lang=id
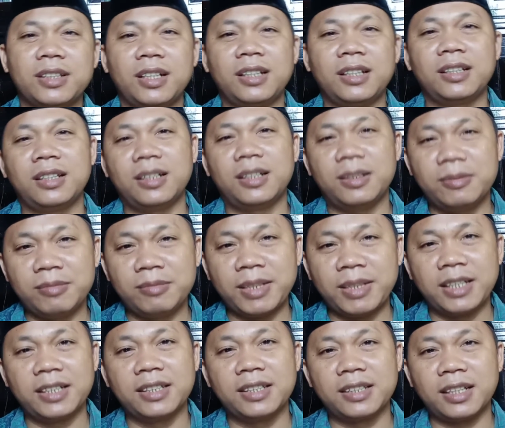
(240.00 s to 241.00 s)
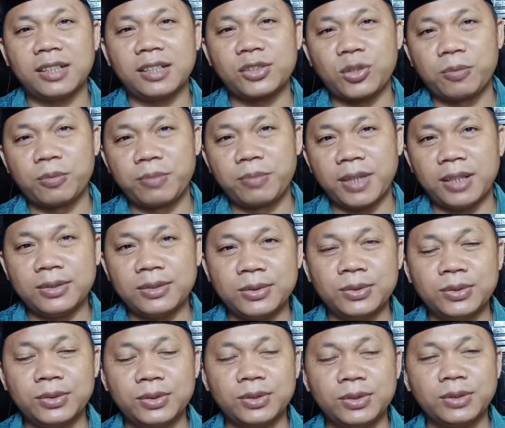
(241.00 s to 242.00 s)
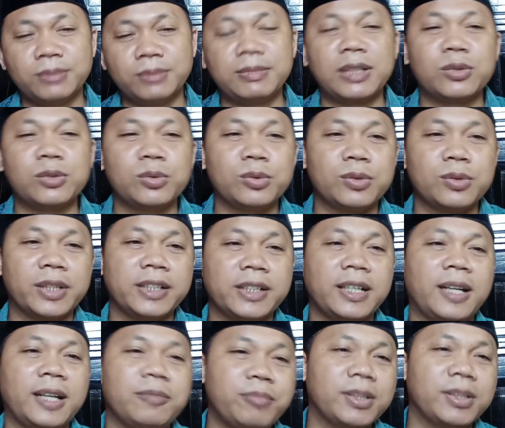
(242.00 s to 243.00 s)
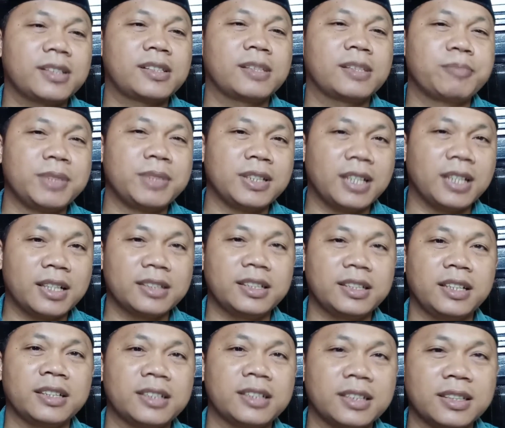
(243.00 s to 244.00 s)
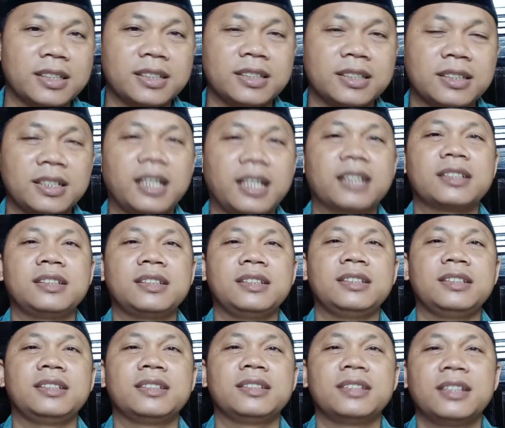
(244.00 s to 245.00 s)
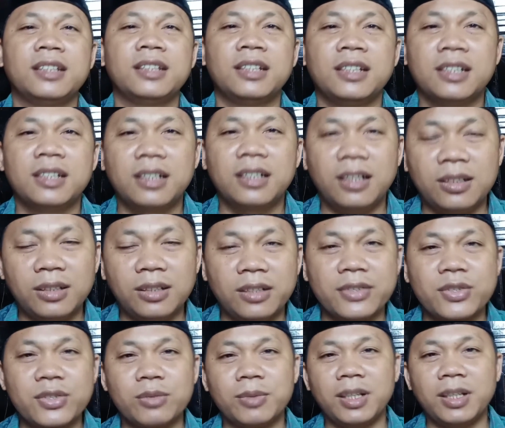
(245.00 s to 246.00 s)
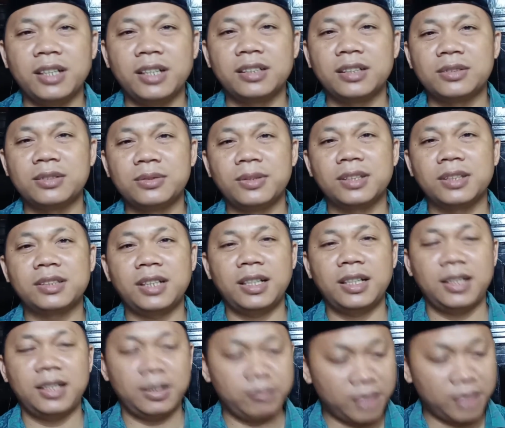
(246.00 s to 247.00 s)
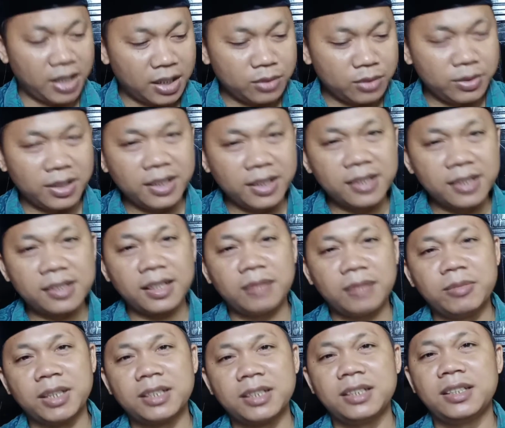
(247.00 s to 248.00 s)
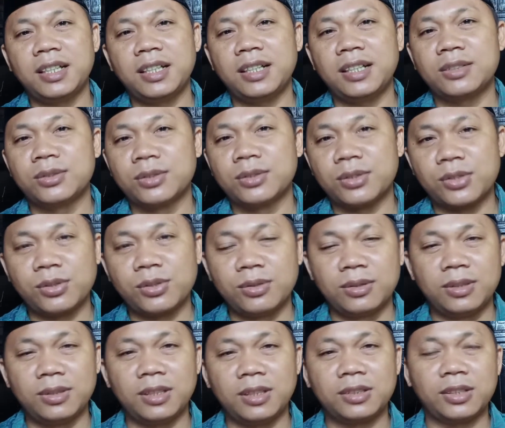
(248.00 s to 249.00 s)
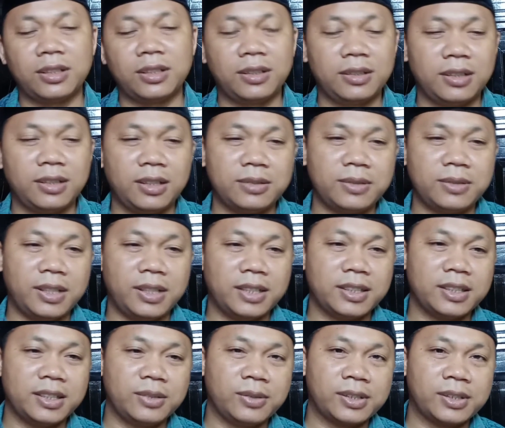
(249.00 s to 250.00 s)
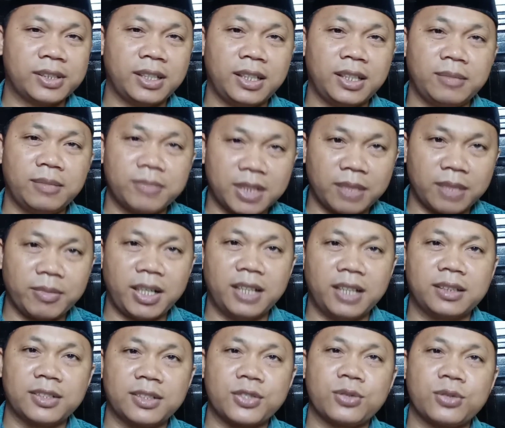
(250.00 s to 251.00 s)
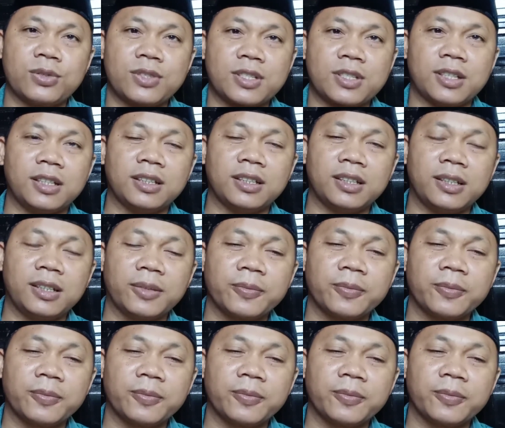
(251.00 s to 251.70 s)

Allah Mari kita coba untuk mengurai apa sebenarnya yang dikehendaki Allah subhanahu wa ta'ala melalui lisan baginda agung Rasulullah sallallahu alaihi wasallam dalam hadis kudsi ini